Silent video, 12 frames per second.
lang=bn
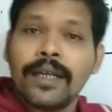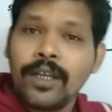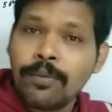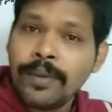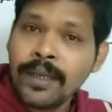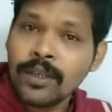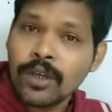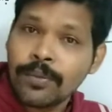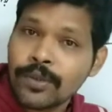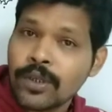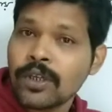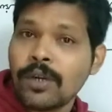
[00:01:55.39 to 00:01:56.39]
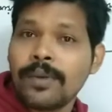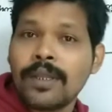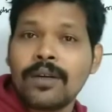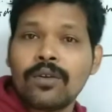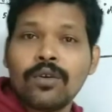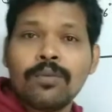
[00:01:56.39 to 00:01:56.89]
নিয়মে সমস্যা
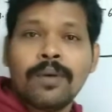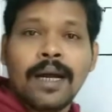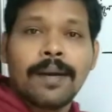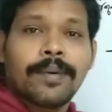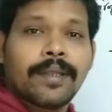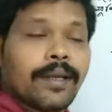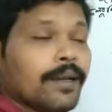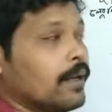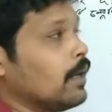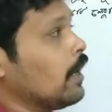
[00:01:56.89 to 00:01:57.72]
সমাধান করব আমাদের